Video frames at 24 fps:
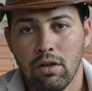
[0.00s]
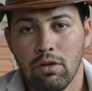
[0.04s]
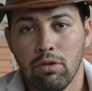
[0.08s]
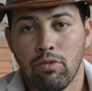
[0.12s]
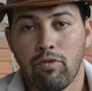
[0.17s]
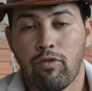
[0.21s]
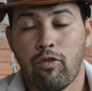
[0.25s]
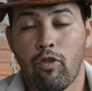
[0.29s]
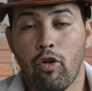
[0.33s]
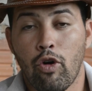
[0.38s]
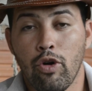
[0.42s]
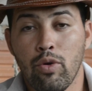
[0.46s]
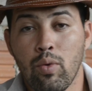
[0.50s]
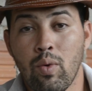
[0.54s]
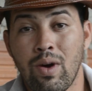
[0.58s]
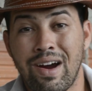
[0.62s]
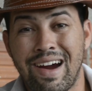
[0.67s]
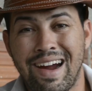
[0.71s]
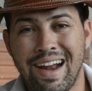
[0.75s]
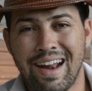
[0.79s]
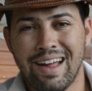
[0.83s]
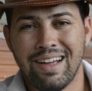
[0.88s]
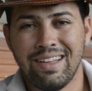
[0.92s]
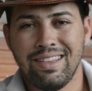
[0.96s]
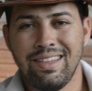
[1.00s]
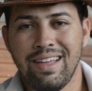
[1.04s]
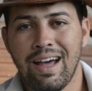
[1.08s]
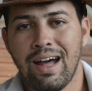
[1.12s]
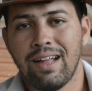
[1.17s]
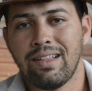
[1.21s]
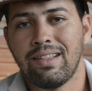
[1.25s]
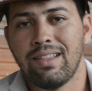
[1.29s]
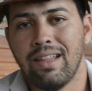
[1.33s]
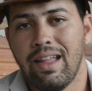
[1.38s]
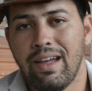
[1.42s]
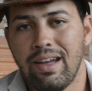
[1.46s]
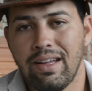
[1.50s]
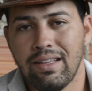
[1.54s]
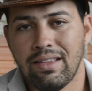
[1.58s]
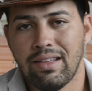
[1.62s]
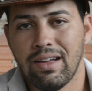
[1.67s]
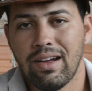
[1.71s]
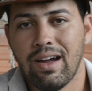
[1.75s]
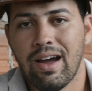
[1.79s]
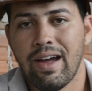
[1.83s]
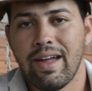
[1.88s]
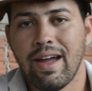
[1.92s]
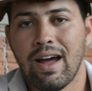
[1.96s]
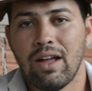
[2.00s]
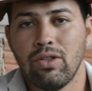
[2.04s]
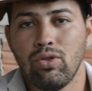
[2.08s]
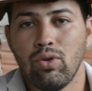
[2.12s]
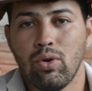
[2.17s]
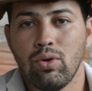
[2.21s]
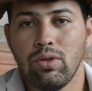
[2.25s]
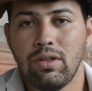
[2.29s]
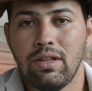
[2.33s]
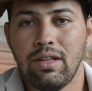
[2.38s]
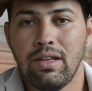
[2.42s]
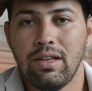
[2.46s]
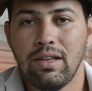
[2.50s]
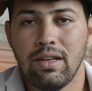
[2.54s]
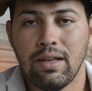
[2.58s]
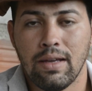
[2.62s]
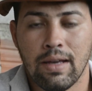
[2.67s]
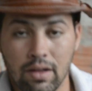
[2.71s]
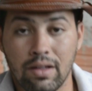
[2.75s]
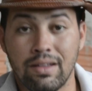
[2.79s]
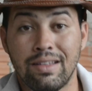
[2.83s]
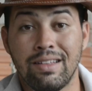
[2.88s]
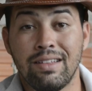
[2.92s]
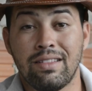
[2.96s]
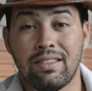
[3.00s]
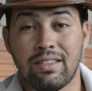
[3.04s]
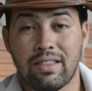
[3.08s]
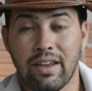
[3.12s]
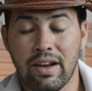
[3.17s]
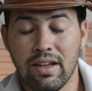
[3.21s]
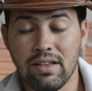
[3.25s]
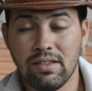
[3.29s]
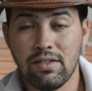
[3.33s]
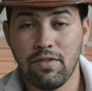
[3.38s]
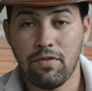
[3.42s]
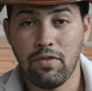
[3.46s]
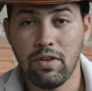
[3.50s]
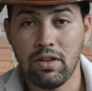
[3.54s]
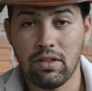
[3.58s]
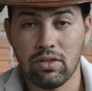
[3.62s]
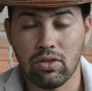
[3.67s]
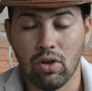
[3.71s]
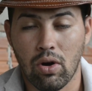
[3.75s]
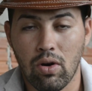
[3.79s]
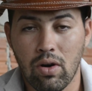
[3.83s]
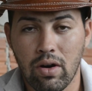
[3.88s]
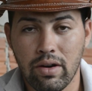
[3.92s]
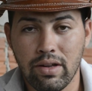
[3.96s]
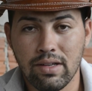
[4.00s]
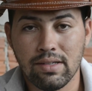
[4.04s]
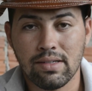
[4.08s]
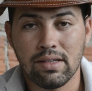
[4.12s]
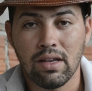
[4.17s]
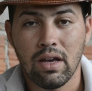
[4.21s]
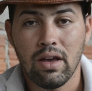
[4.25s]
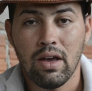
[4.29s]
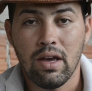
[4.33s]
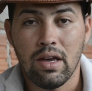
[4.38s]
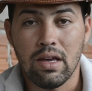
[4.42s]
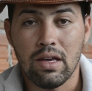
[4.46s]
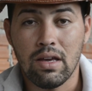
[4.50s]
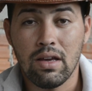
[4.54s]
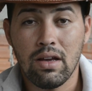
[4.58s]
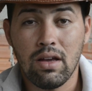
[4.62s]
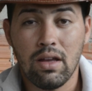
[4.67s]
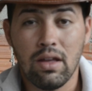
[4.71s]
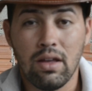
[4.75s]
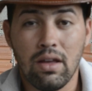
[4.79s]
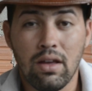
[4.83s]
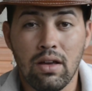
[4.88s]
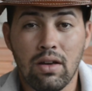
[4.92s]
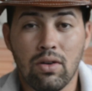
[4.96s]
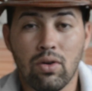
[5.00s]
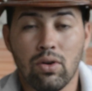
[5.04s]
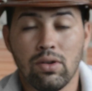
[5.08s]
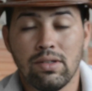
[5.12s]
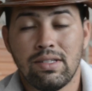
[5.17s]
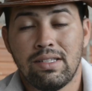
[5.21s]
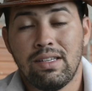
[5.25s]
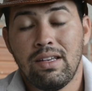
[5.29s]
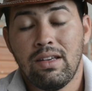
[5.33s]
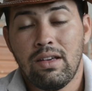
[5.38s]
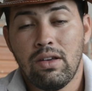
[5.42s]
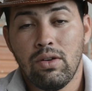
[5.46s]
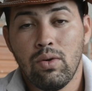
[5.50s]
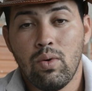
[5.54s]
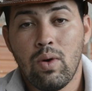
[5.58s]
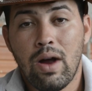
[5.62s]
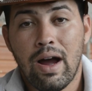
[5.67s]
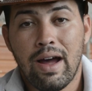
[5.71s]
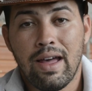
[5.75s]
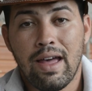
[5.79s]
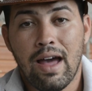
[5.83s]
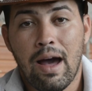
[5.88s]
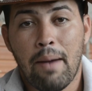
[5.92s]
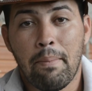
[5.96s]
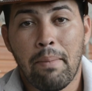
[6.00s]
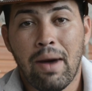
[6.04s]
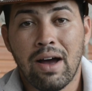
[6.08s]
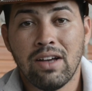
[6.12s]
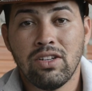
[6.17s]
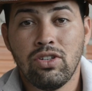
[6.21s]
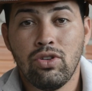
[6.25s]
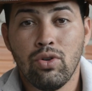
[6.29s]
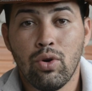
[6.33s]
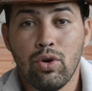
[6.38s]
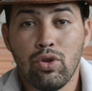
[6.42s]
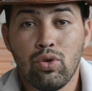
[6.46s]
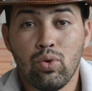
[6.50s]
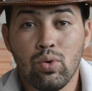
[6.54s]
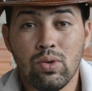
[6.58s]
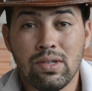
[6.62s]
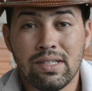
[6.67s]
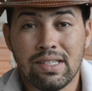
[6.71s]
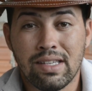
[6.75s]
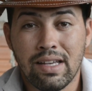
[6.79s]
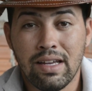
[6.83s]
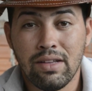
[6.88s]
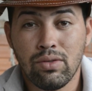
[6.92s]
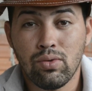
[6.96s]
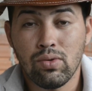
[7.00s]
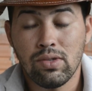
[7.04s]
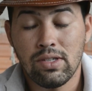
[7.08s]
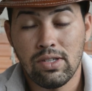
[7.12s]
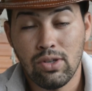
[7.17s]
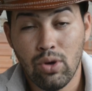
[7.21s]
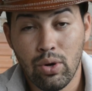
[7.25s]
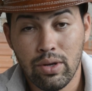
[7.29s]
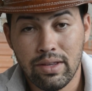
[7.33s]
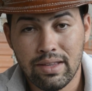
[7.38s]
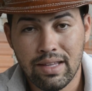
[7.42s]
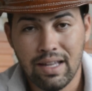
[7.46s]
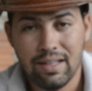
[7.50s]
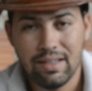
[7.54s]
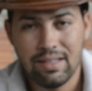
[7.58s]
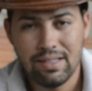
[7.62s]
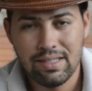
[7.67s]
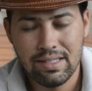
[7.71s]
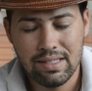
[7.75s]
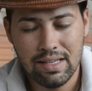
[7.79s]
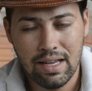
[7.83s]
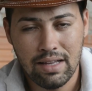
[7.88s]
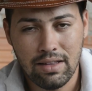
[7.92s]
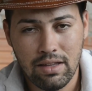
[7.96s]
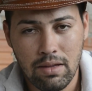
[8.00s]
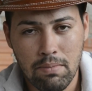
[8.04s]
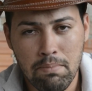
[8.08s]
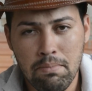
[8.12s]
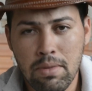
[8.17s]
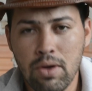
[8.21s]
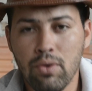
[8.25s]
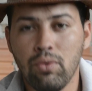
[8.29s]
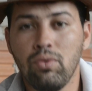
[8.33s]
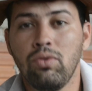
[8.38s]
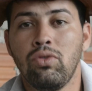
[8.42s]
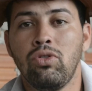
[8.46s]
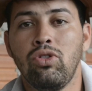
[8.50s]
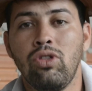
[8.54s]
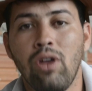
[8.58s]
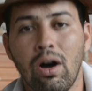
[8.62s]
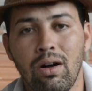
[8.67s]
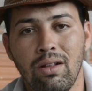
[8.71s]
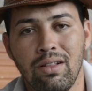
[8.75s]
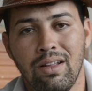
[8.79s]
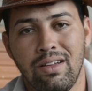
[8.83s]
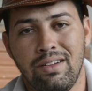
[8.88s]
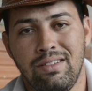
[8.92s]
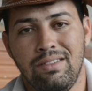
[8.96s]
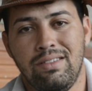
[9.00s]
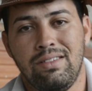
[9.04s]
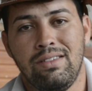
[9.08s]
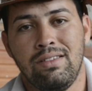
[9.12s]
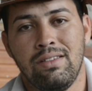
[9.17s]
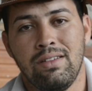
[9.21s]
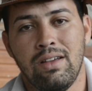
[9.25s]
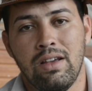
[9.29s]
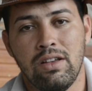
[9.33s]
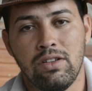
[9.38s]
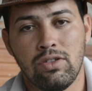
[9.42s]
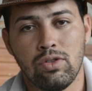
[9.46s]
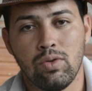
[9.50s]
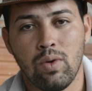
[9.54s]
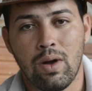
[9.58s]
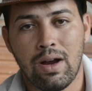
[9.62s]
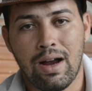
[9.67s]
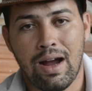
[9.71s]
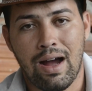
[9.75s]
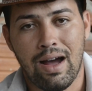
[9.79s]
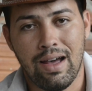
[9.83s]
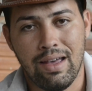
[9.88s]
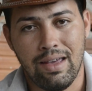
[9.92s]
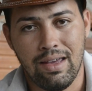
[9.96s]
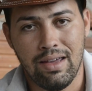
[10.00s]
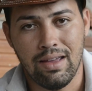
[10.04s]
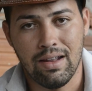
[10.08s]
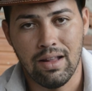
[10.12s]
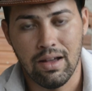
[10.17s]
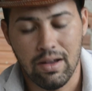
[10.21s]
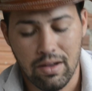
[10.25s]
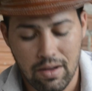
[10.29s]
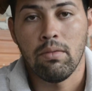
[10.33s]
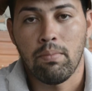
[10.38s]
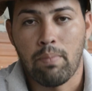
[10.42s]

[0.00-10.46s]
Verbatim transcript: Foi um grande atleta, ganhador de, de 13 vitórias e, e conseguiu ganhar mais de 887 mil dólares em sua carreira.